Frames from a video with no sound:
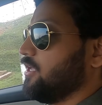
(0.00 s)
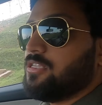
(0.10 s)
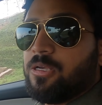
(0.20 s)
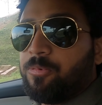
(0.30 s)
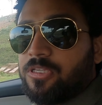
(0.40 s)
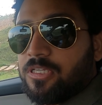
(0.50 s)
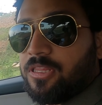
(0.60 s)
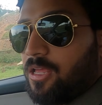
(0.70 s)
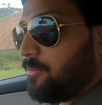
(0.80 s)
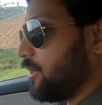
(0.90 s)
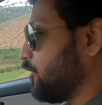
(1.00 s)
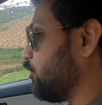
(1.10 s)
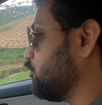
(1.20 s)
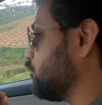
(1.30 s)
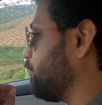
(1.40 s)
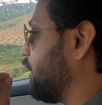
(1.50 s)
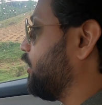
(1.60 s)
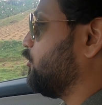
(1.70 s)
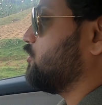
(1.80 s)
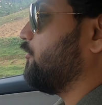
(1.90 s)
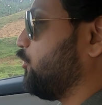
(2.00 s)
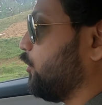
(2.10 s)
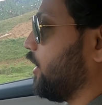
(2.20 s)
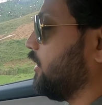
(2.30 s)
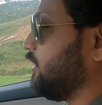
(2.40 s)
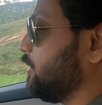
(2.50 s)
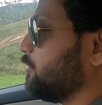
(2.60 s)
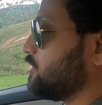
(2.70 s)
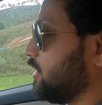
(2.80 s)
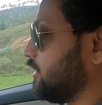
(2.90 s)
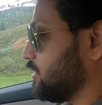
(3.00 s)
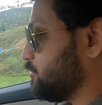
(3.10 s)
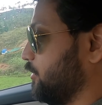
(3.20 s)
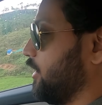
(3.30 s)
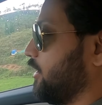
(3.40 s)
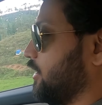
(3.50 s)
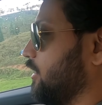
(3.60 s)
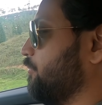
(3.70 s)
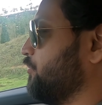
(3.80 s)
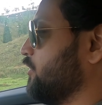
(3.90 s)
इन सब के चलते हमारा वो जो प्लान है वो शिफ्ट हो गया है तीन बज के दस मिनट का